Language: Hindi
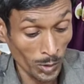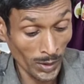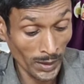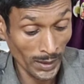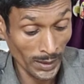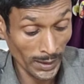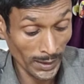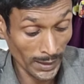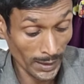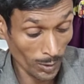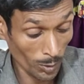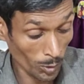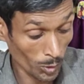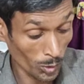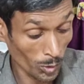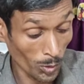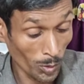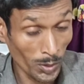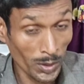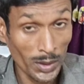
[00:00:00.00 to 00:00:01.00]
तो ये देखिए
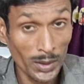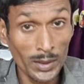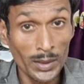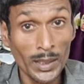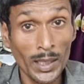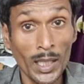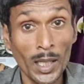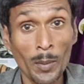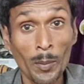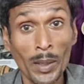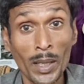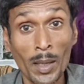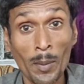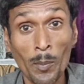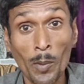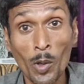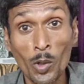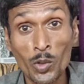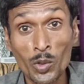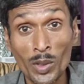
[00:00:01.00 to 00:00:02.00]
दोस्तों ये हमारा
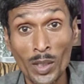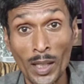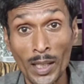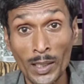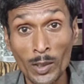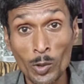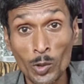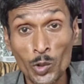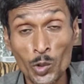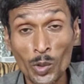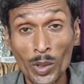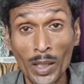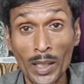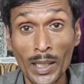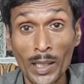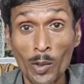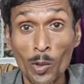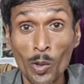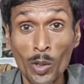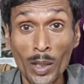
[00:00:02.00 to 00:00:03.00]
बॉक्स खाली हो चुका
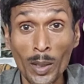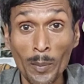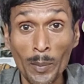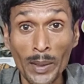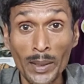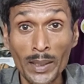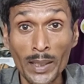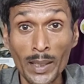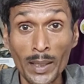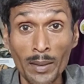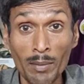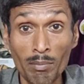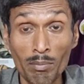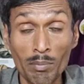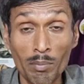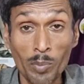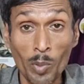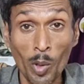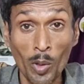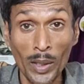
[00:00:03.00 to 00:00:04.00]
है और हमें ये
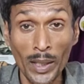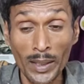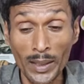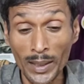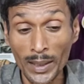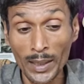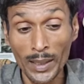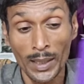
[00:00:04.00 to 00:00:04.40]
प्रोडक्ट